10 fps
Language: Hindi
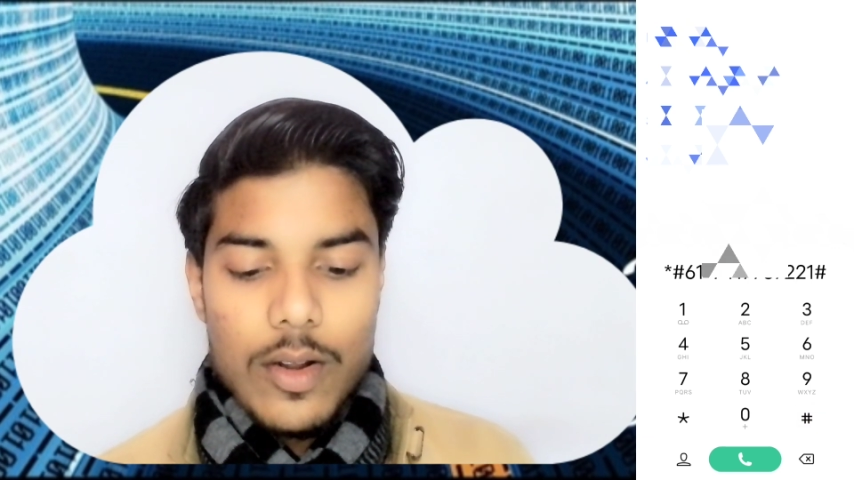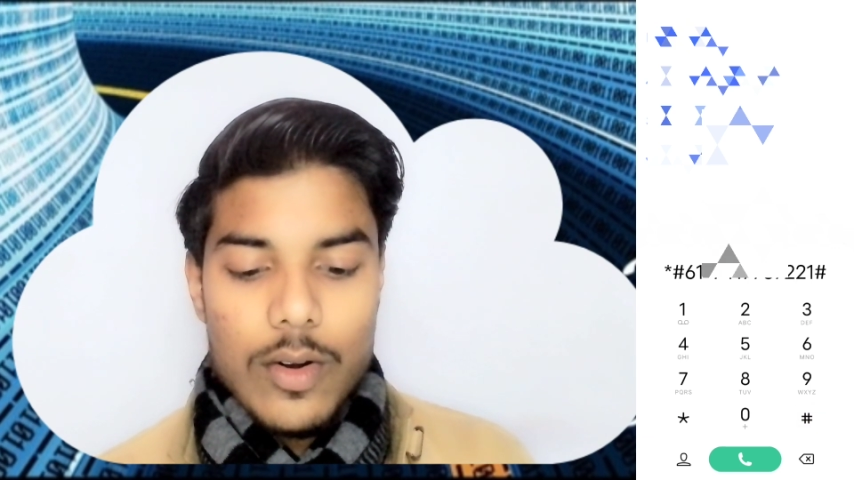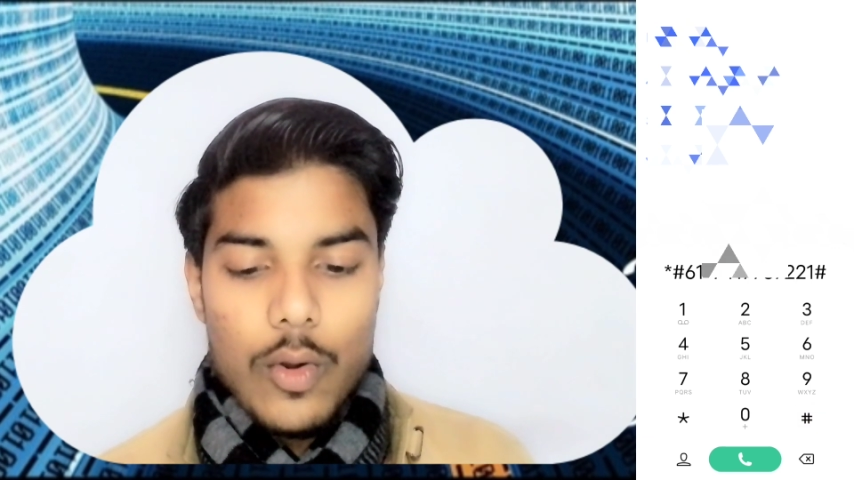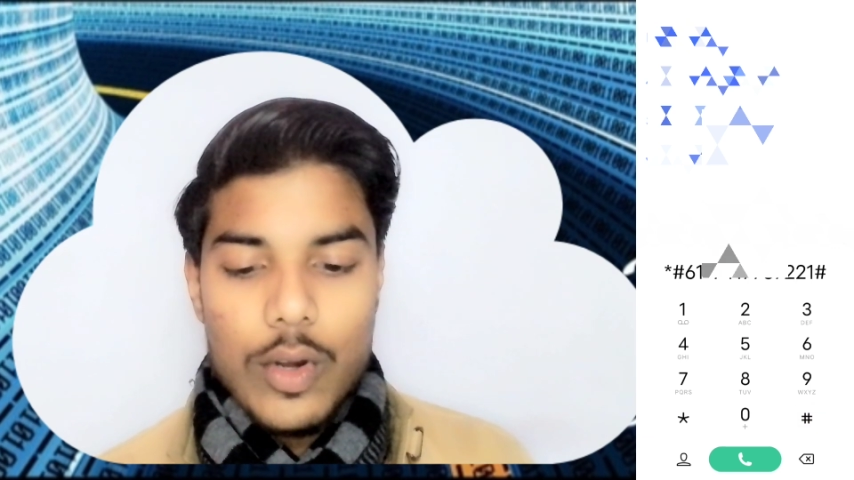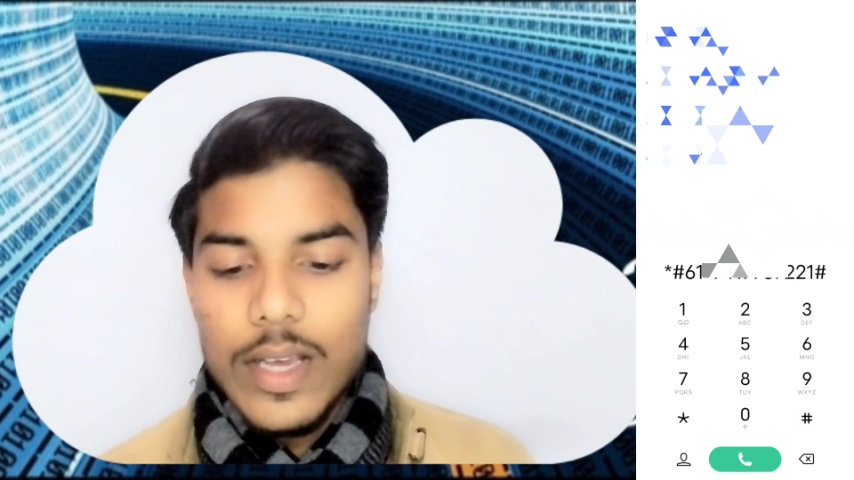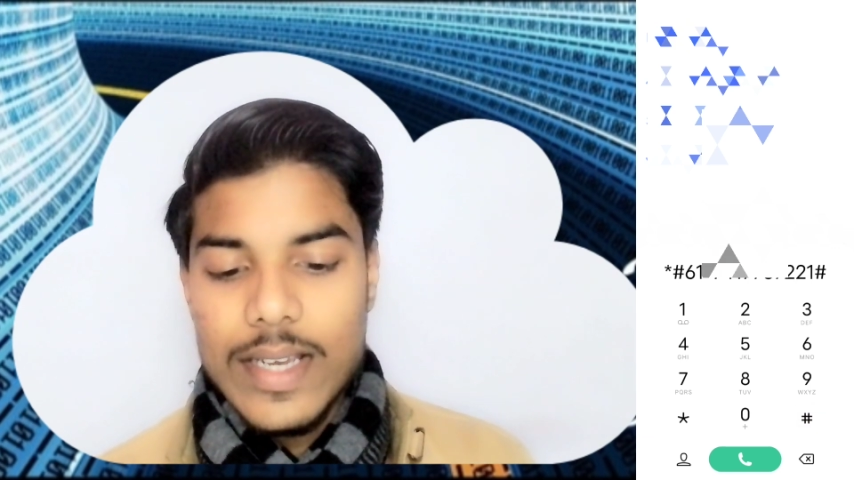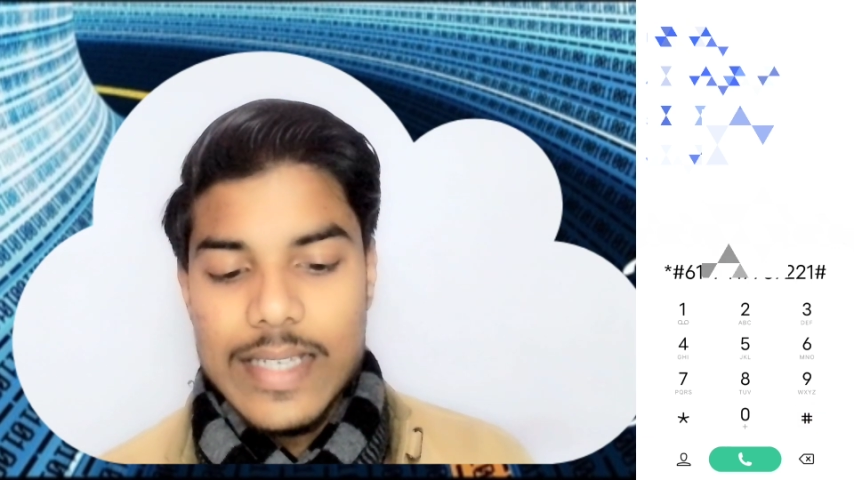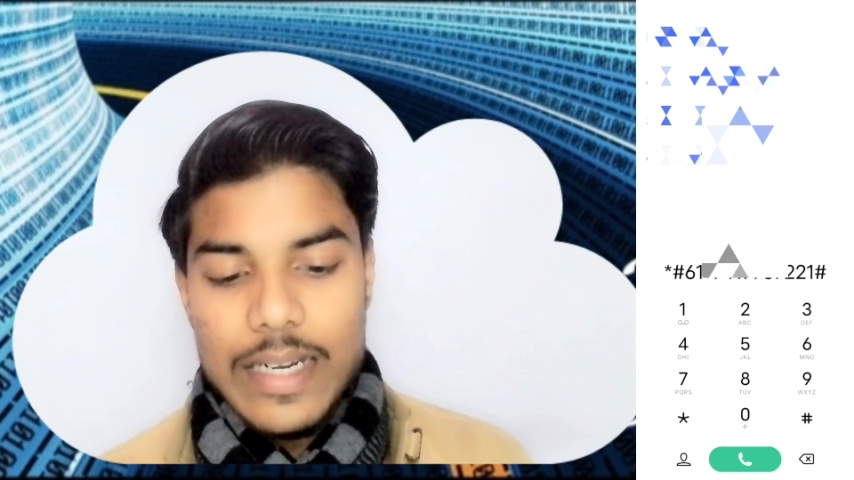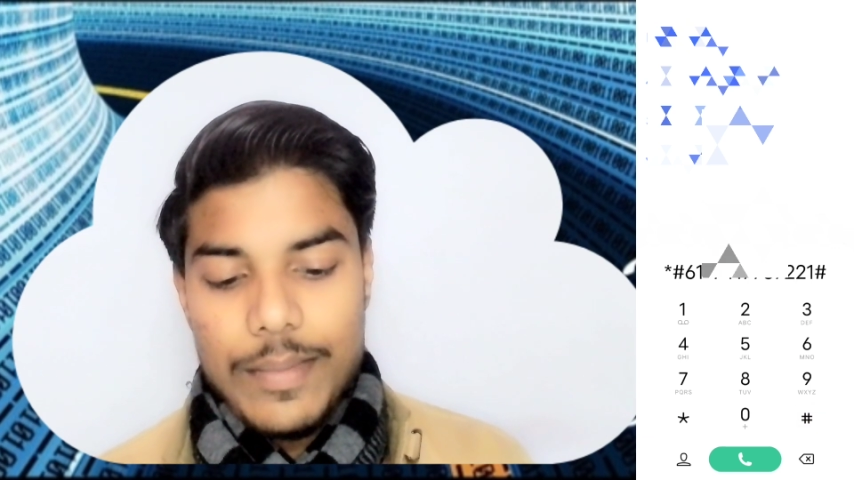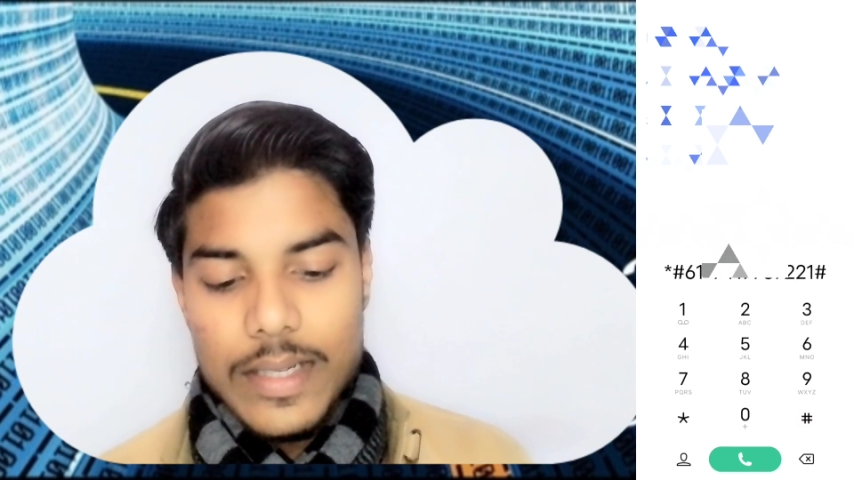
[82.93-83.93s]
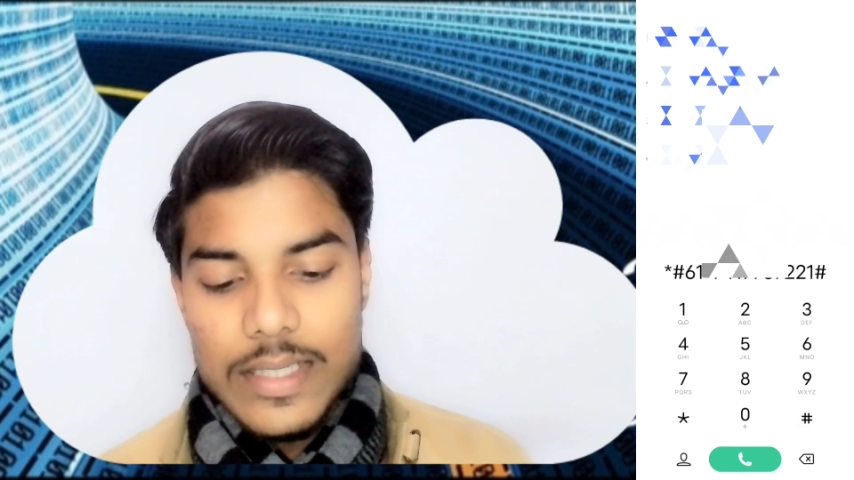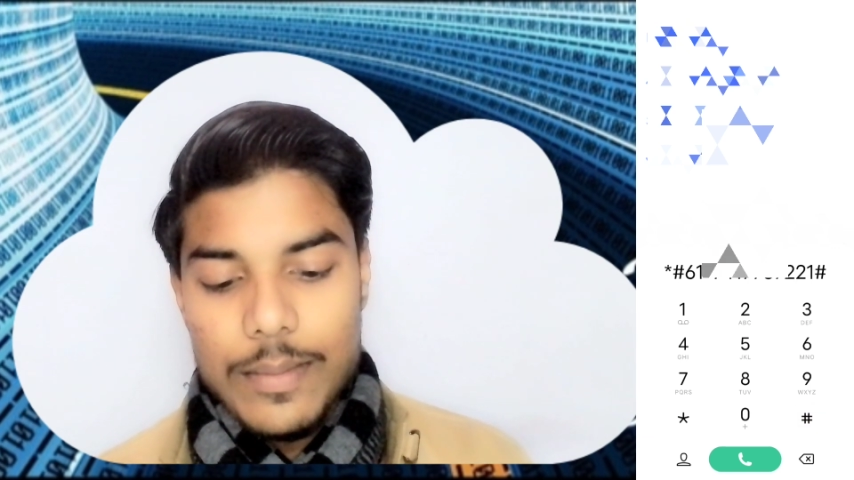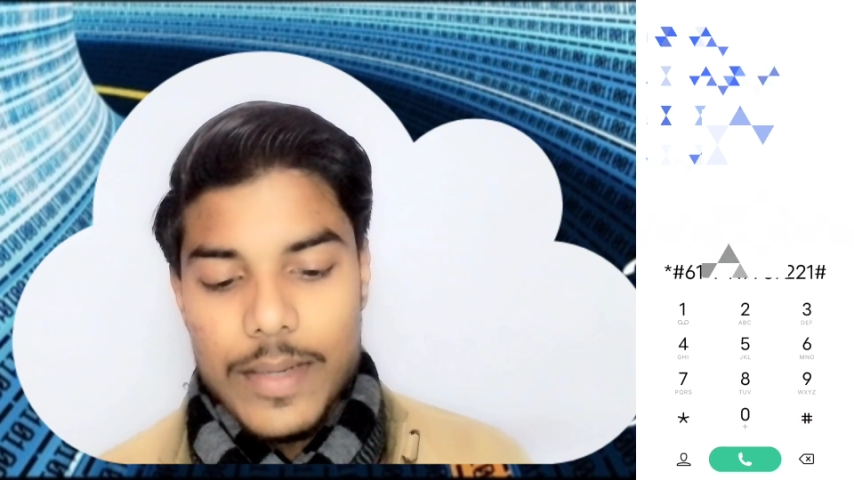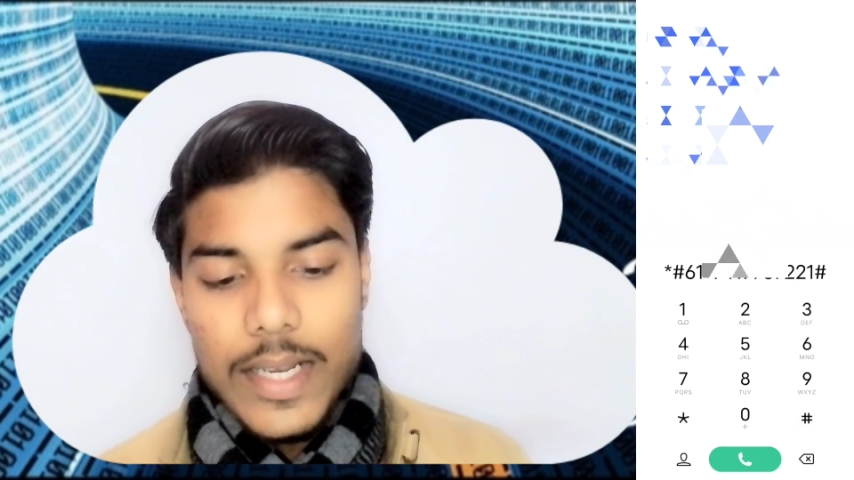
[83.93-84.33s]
और ओके के साइन पे जैसे हम